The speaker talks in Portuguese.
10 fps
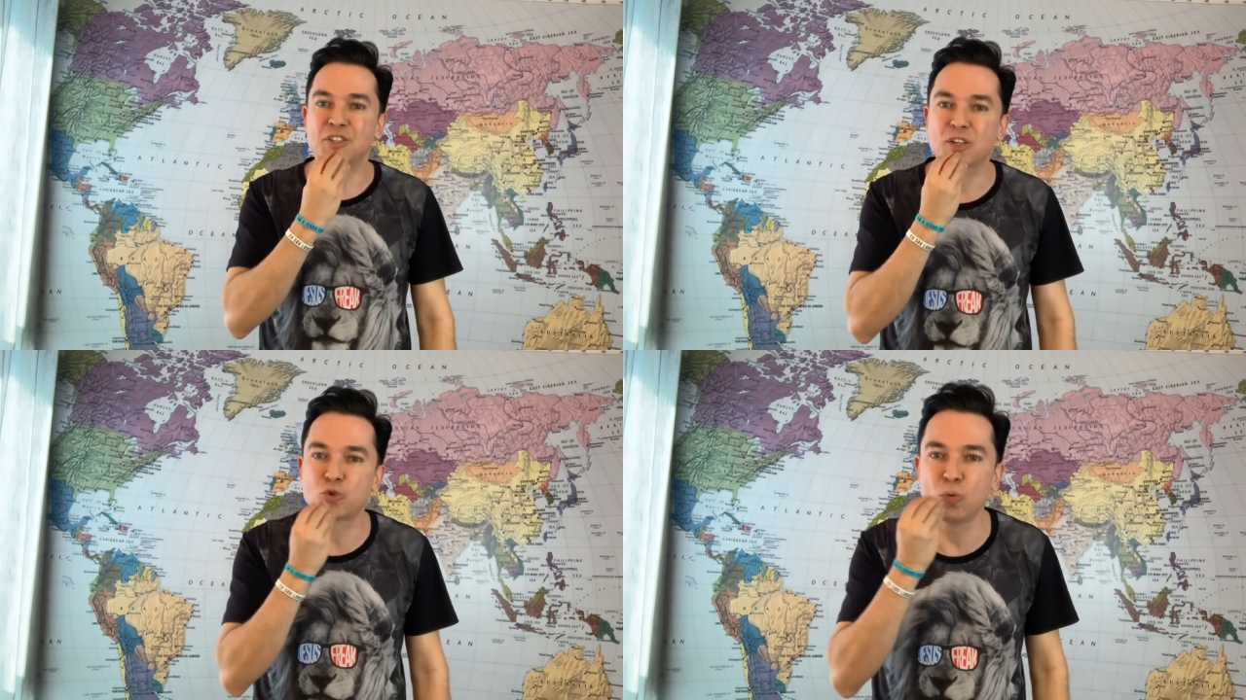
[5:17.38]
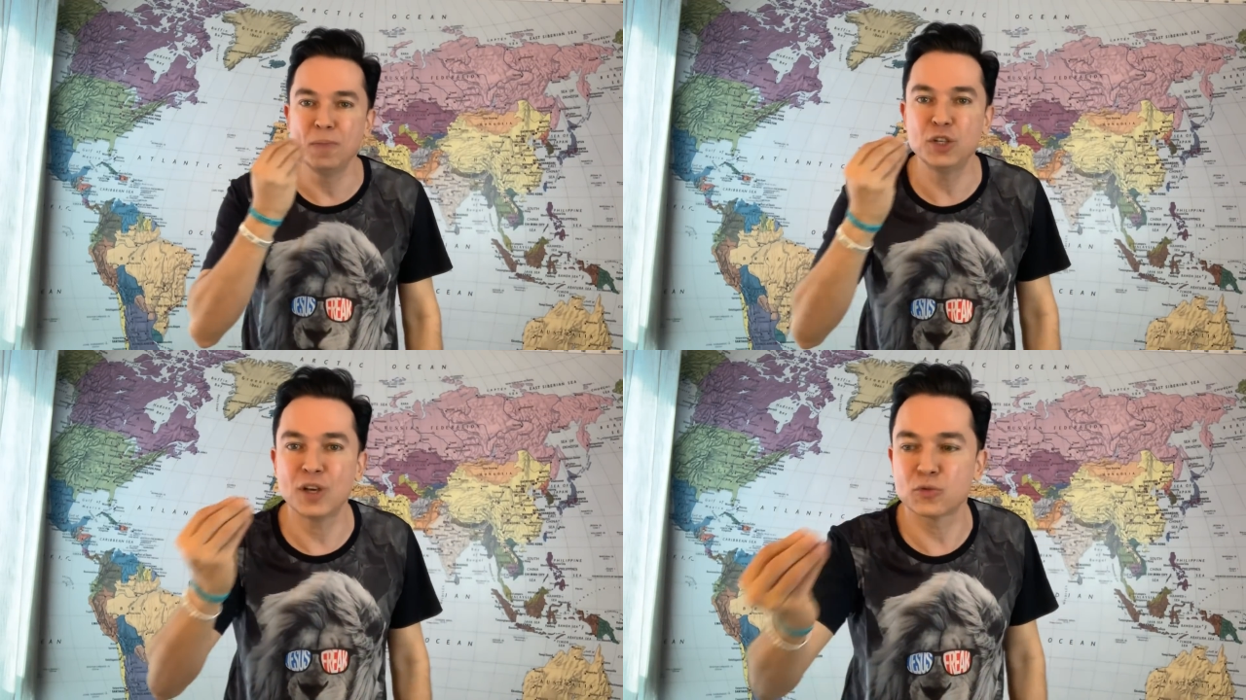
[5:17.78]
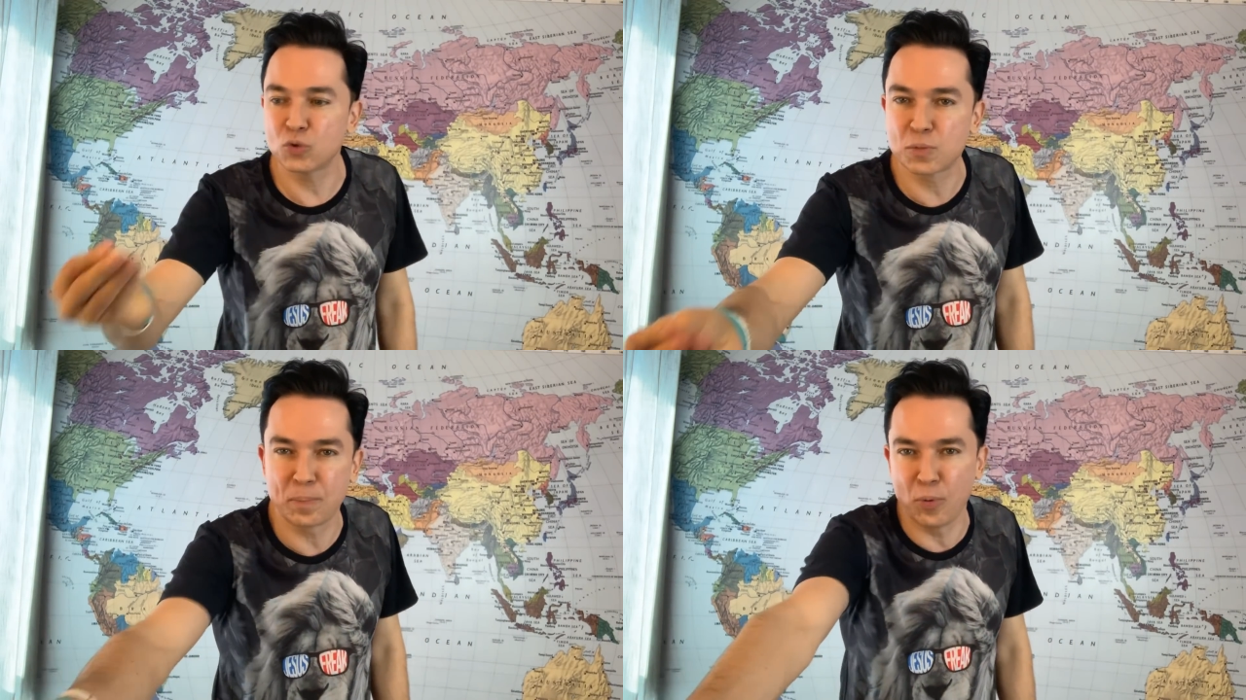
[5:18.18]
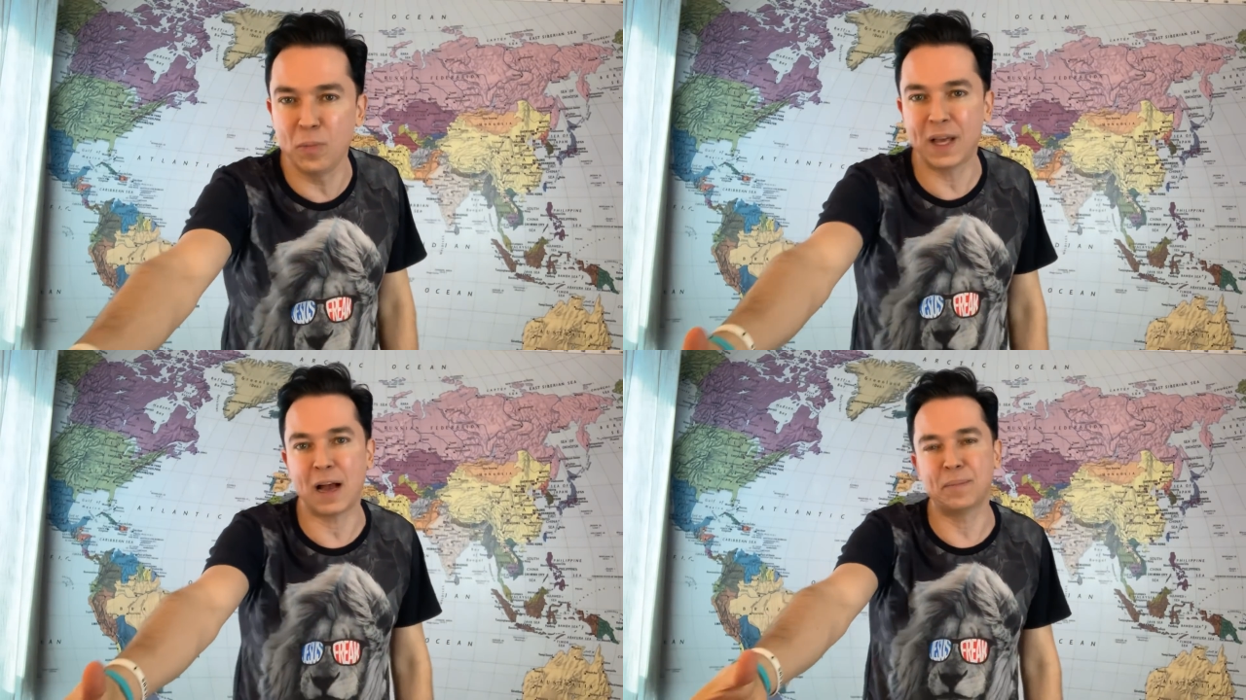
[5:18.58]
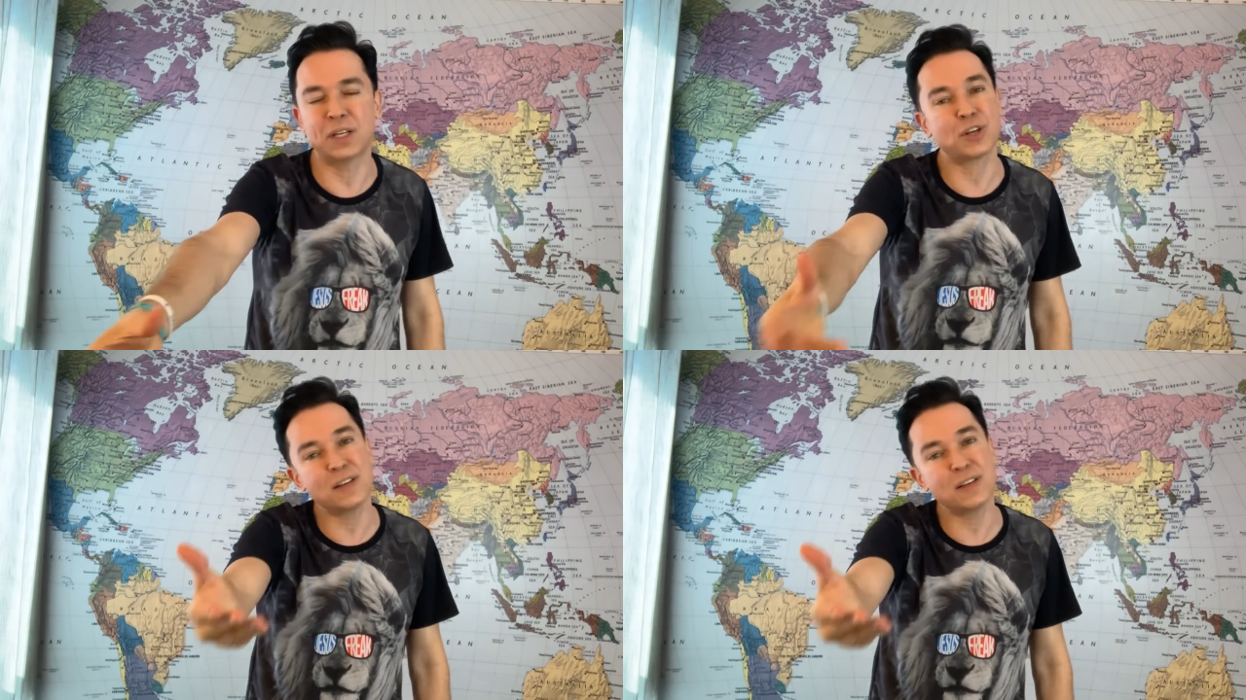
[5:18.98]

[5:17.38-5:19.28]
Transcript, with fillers: de assumir Jesus publicamente.